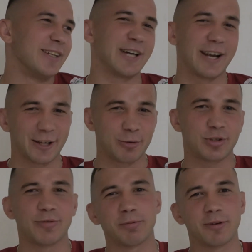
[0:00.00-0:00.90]
Czarek już
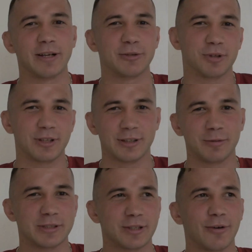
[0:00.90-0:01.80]
się wyprowadził do innej
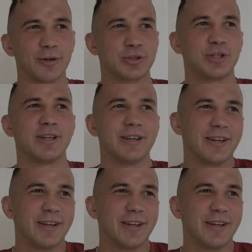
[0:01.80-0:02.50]
miejscowości,